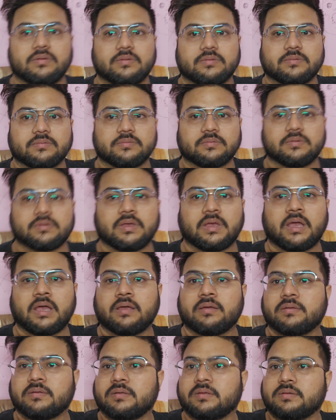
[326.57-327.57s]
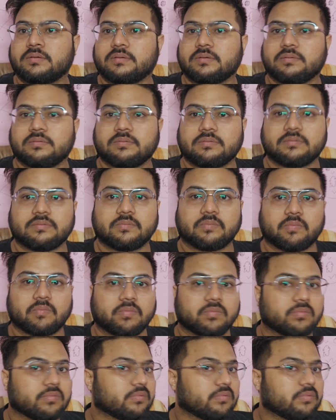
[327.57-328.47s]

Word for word: डिनर किया है अब यहाँ थोड़ी देर बैठेंगे फिर